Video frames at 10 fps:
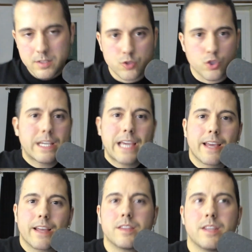yo sé que hay
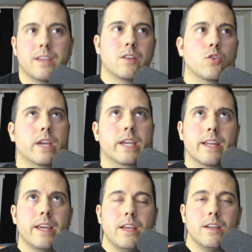gente que lo que
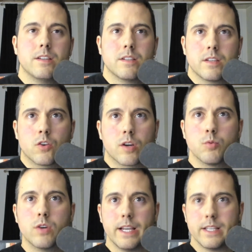quiere y lo que
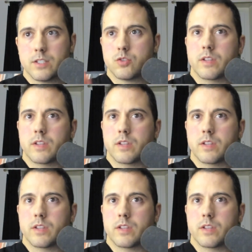busca es eso,